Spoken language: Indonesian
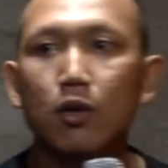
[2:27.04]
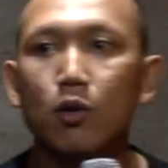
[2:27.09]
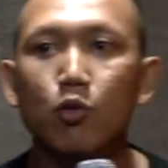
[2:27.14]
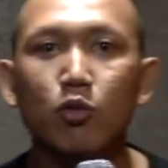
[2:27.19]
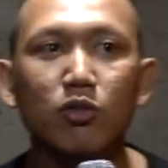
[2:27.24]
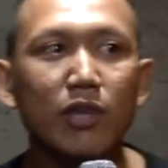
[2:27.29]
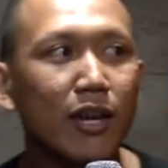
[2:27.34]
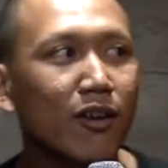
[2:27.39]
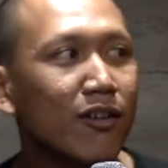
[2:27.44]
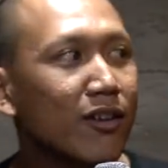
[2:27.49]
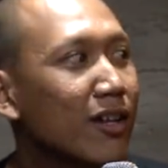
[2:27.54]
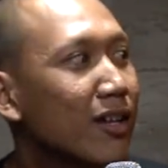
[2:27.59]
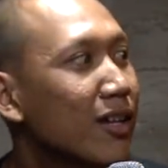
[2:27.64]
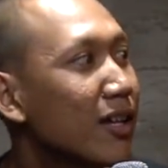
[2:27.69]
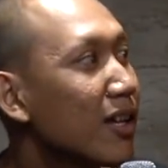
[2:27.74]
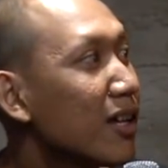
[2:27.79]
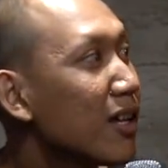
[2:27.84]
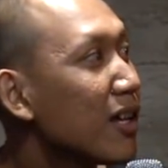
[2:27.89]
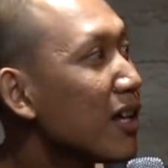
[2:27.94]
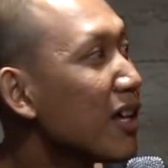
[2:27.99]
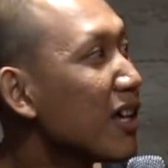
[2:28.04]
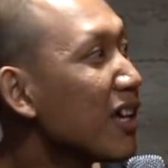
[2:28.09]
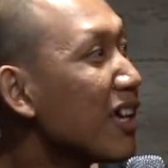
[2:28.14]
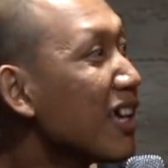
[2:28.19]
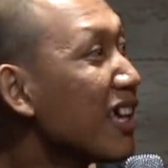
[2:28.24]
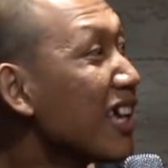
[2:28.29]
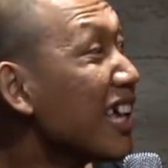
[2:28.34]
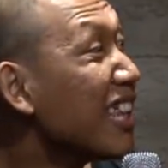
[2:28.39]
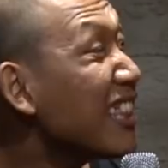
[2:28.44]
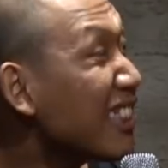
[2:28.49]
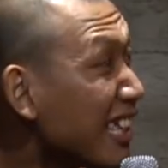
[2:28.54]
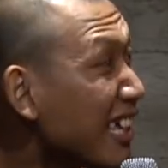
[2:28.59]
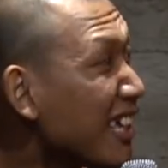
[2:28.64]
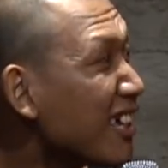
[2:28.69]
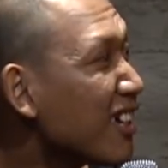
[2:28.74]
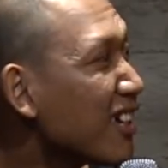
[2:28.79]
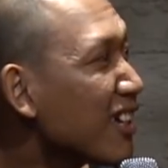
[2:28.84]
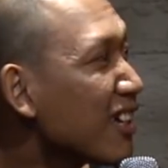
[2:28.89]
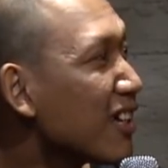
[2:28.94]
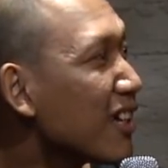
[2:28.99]
Ku tengok nih inti
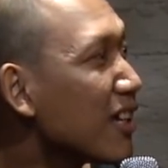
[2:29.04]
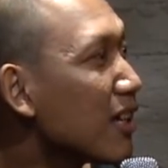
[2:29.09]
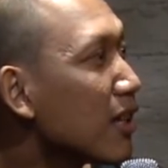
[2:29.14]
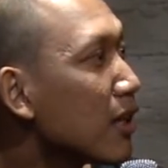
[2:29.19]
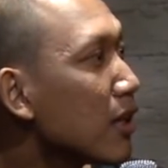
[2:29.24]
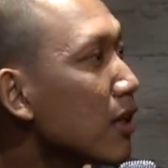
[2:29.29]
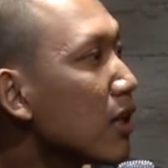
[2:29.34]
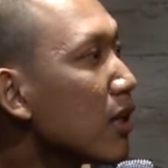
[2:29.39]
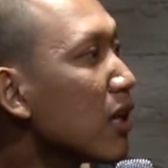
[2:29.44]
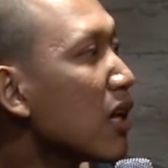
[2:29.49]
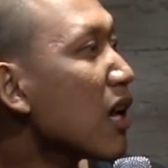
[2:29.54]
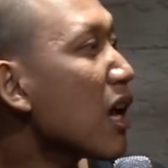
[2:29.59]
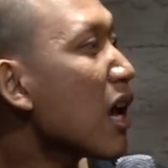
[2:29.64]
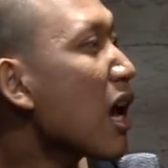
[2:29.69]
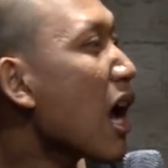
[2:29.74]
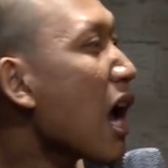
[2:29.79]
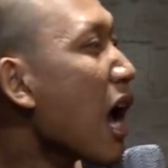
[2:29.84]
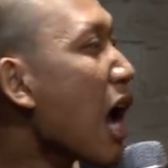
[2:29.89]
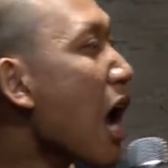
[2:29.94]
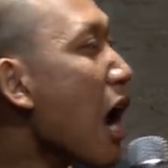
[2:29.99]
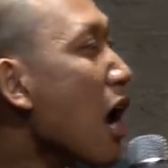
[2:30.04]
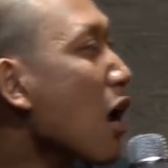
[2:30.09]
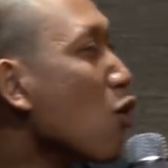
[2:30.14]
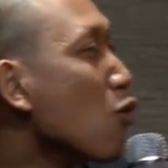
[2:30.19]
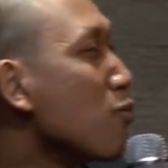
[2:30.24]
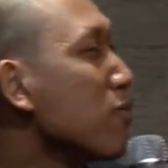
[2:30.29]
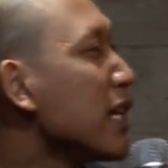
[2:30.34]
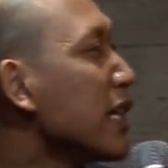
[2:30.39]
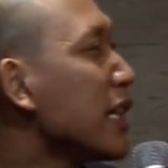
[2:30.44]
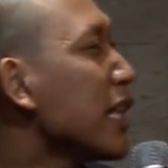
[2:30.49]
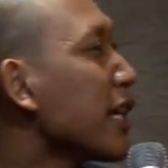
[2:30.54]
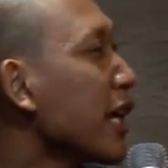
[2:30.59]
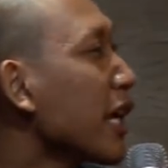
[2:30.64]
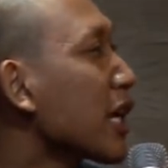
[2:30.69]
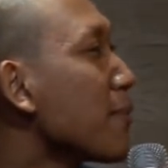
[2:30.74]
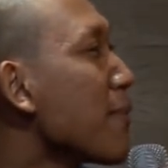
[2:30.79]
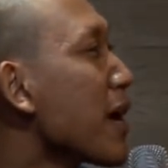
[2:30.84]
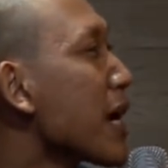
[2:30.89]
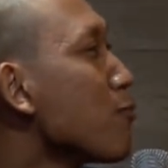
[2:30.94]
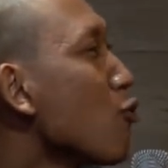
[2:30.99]
aku beli tiket
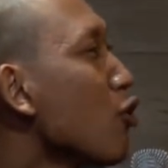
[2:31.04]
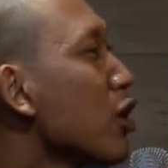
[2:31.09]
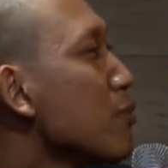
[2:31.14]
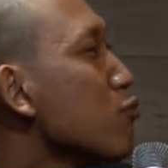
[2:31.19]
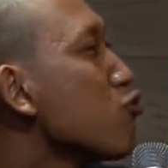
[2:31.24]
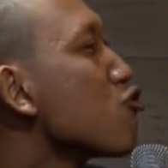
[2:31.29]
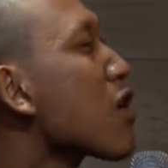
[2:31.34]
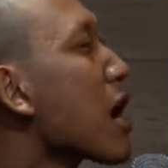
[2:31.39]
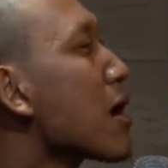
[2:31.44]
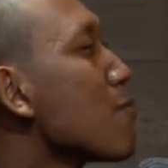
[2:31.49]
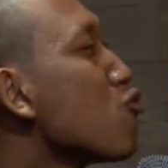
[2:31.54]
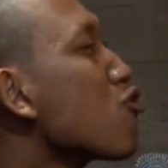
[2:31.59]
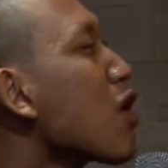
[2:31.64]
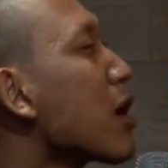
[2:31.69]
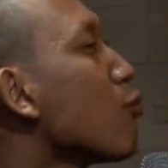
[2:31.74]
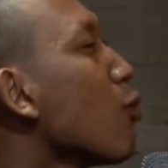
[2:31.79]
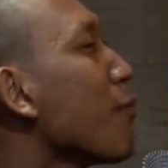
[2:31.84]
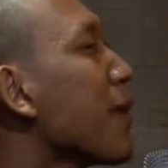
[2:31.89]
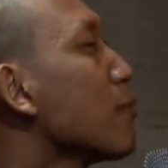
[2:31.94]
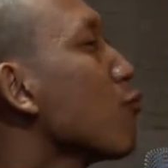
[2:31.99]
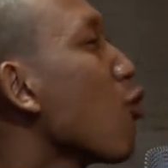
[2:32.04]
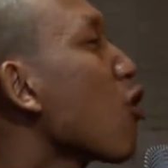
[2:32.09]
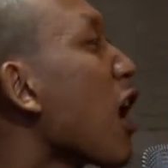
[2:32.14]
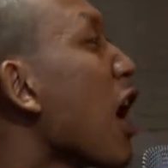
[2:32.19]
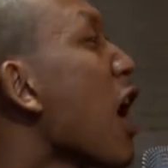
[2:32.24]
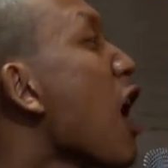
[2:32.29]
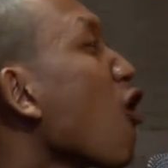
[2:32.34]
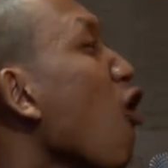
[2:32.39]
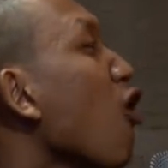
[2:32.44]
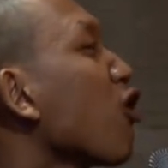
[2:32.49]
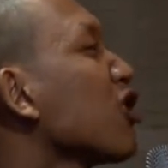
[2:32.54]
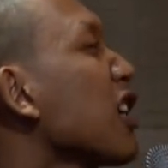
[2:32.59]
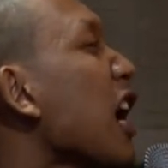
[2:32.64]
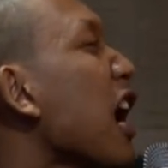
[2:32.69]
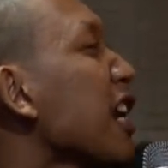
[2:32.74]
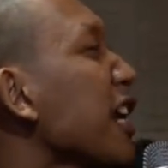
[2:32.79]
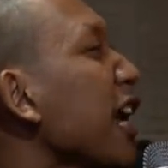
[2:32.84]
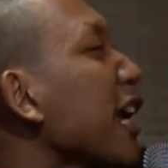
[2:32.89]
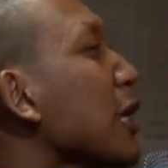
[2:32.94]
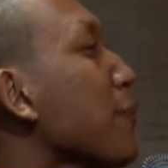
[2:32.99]
kemarin mau liburan bukan mau main bola kau
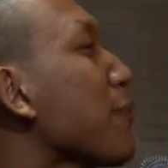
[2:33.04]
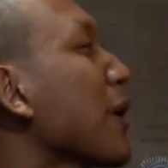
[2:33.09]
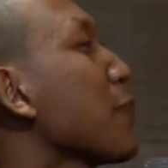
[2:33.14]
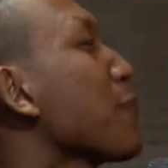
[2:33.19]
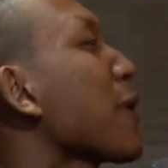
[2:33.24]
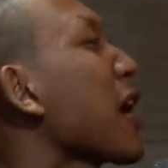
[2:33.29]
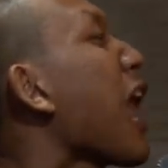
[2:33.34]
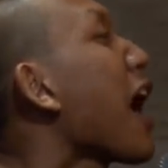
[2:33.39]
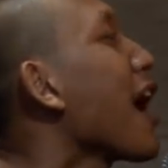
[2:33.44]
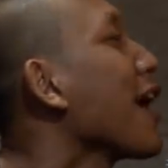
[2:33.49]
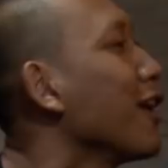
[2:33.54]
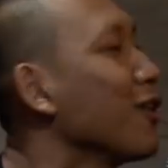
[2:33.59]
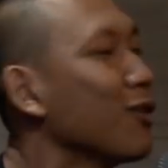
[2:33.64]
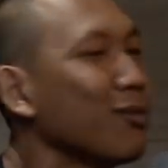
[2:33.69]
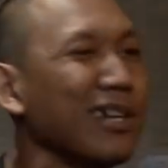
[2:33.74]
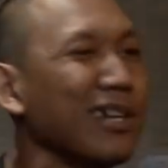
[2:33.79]
cari eh kiper kiper lain